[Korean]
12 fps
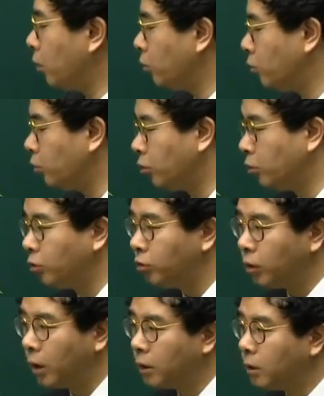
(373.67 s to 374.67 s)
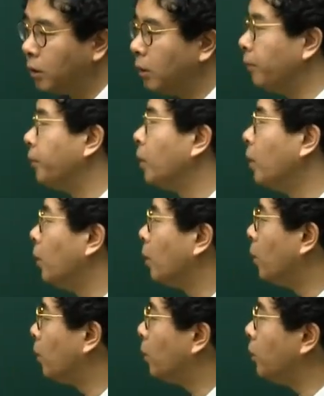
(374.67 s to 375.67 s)
영수증을 주겠죠.
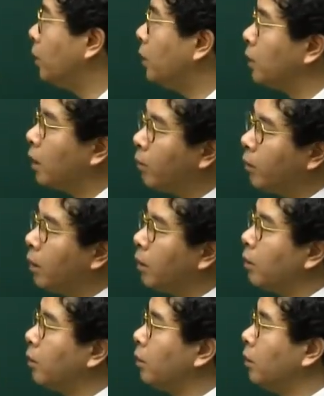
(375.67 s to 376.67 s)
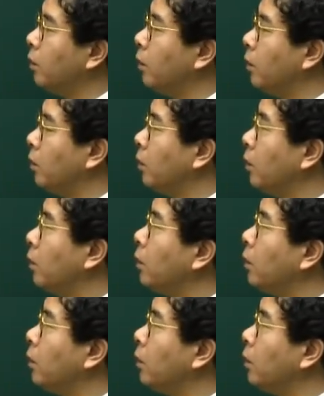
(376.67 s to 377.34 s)
고로 이 상황에서는